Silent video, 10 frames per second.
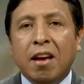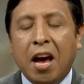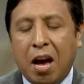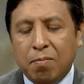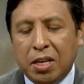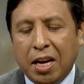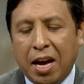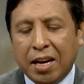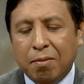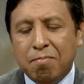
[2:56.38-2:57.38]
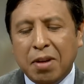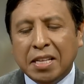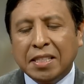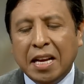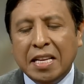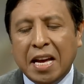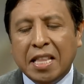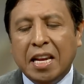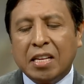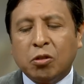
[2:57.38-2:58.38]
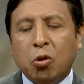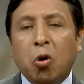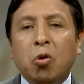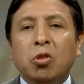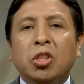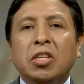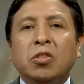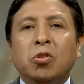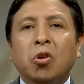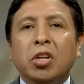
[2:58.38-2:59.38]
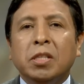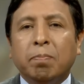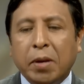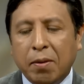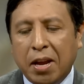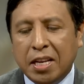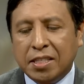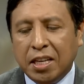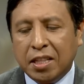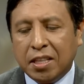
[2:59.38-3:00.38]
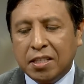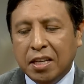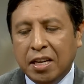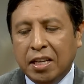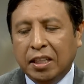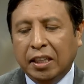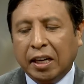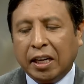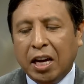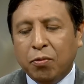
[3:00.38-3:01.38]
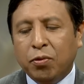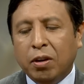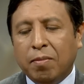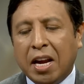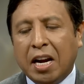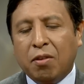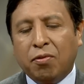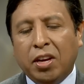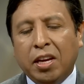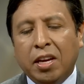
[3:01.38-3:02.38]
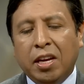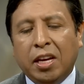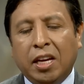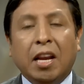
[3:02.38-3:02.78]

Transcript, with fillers: a mirar más allá de las condiciones prevalecientes y reafirmar la fe en la